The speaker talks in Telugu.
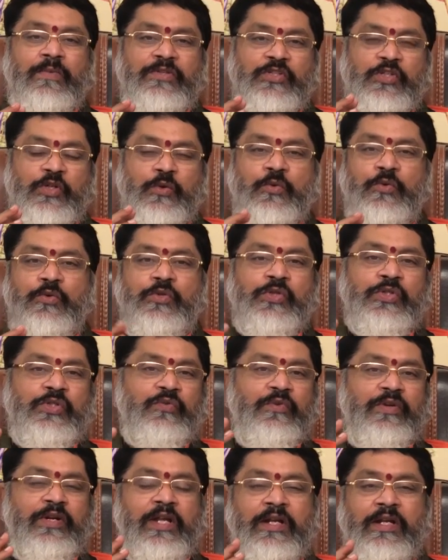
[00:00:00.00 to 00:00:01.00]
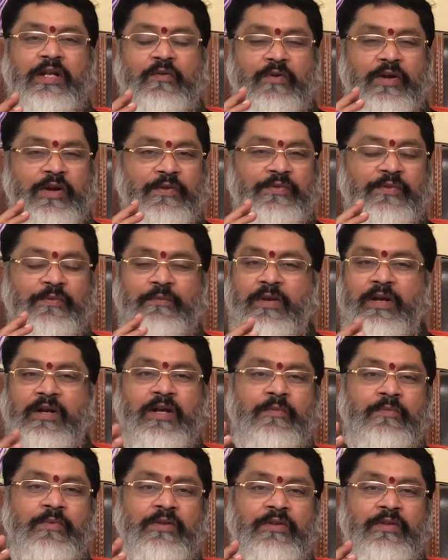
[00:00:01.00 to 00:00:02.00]
మంచి గుడ్ న్యూస్ వినడానికి అవకాశం బాగా
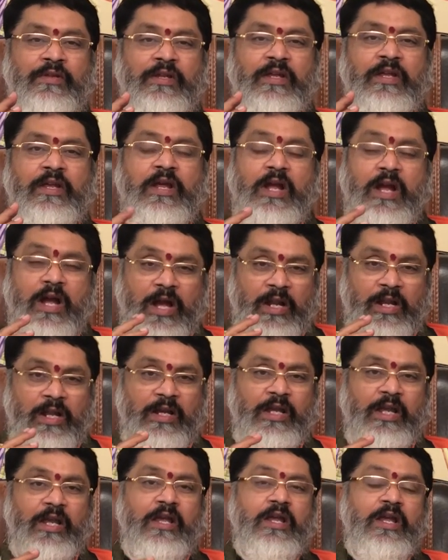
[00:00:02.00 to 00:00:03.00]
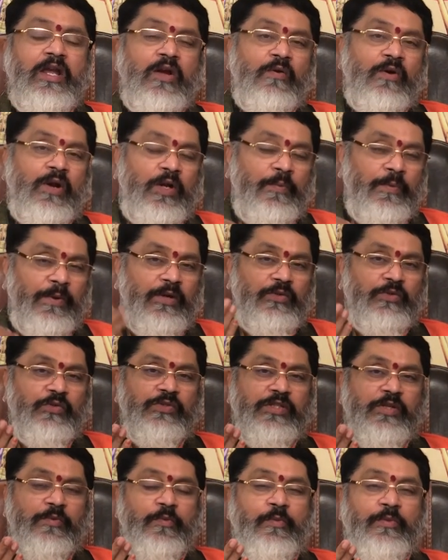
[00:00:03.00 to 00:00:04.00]
కనబడుతుంది అలాగే అటుపక్క
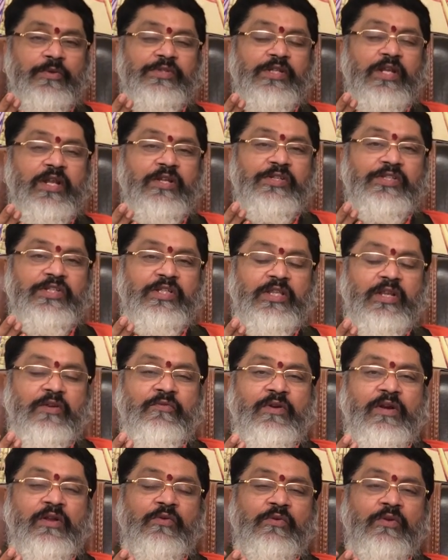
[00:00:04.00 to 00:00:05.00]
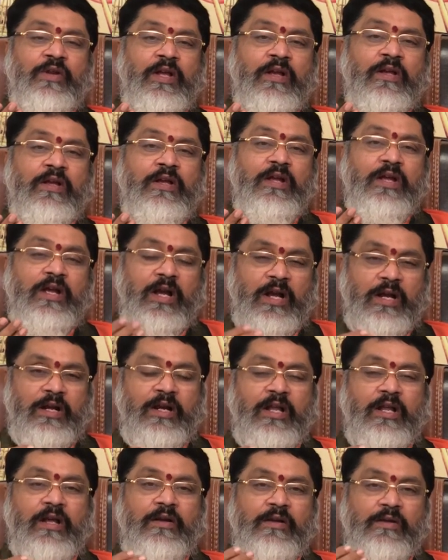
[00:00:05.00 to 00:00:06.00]
చూస్తున్నప్పుడు మృగశిరా నక్షత్రం వాళ్ళకు కూడా
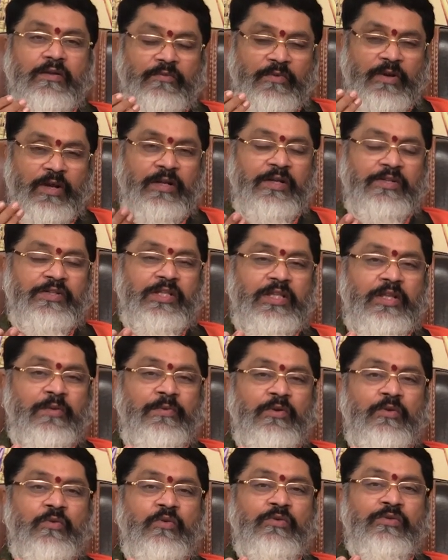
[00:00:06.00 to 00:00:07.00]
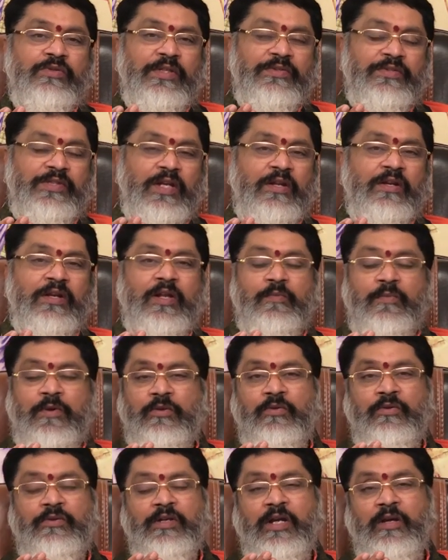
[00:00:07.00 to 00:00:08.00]
అక్కడ ఆ నక్షత్రమే గురువు సంచారం
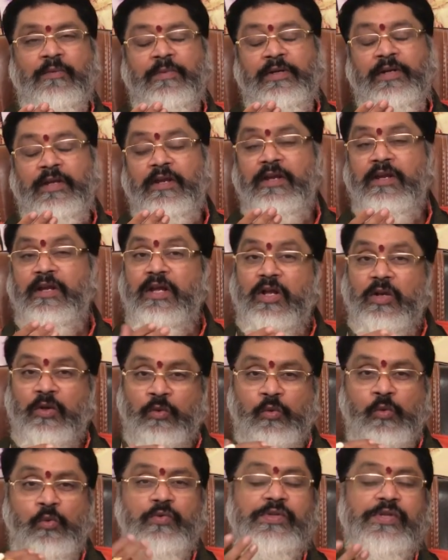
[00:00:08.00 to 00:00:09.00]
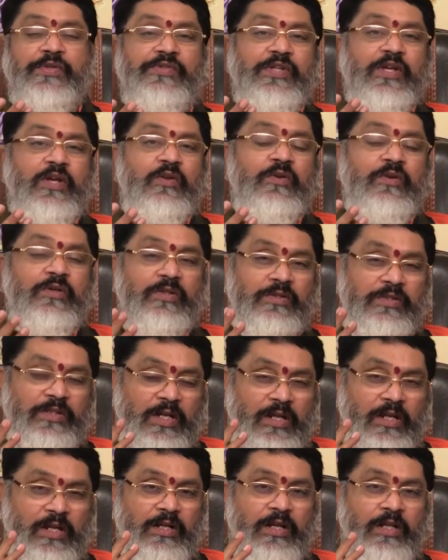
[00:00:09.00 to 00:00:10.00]
కనబడుతుంది కాబట్టి గురువు సంచారం
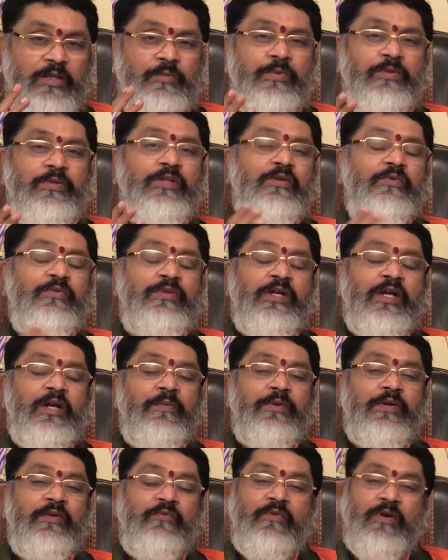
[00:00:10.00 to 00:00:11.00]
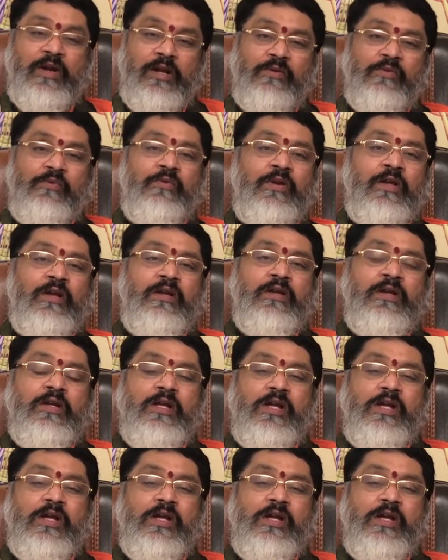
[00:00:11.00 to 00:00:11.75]
చాలా అద్భుతంగా ఉంది కాబట్టి వాళ్ళకు కూడా